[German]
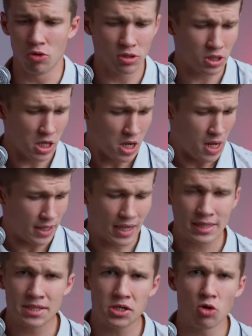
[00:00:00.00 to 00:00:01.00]
Und
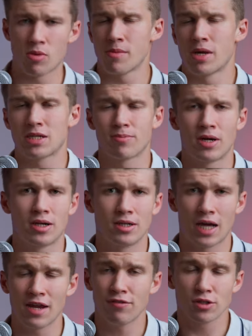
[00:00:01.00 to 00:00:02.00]
dann sind es auch mal manchmal
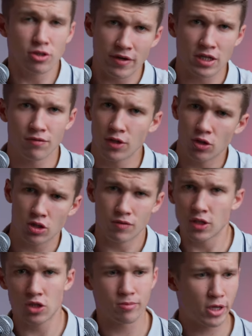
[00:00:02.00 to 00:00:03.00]
einfach solche Videos
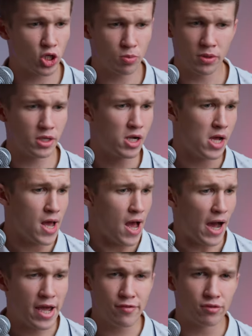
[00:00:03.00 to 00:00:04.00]
wie zum Beispiel
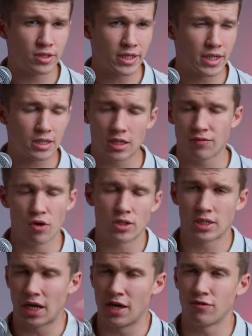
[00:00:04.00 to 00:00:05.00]
iPhone 16
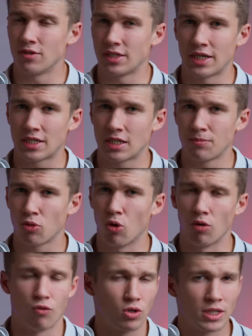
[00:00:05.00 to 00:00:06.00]
versus iPhone 16
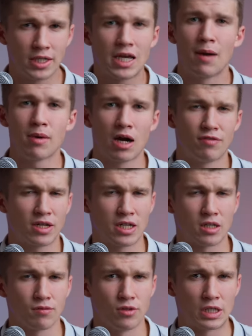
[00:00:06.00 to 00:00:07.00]
Pro, wo dann die Kamera
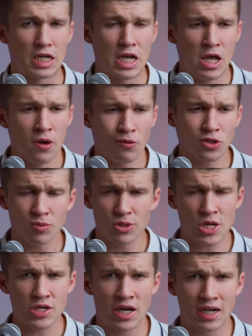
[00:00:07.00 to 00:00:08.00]
verglichen wird. Und ich muss
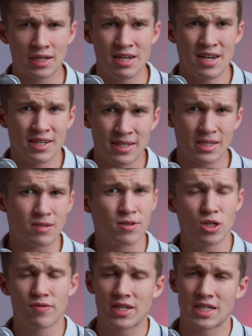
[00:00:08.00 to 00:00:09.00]
euch sagen, dieses
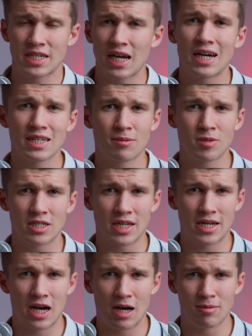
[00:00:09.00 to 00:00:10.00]
Video, was ich gerade eben
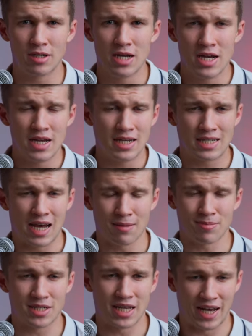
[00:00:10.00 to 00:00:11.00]
gesehen habe, das hat
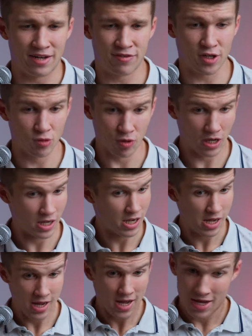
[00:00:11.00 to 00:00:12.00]
mich einfach nur
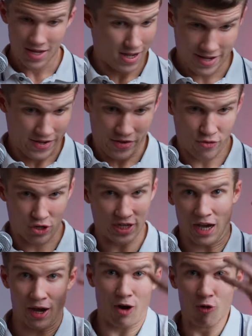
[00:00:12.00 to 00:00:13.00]
wirklich
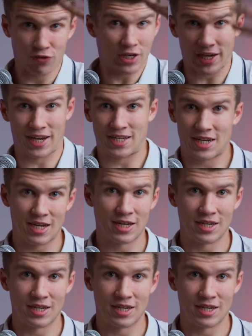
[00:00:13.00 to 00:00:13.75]
aufgeregt.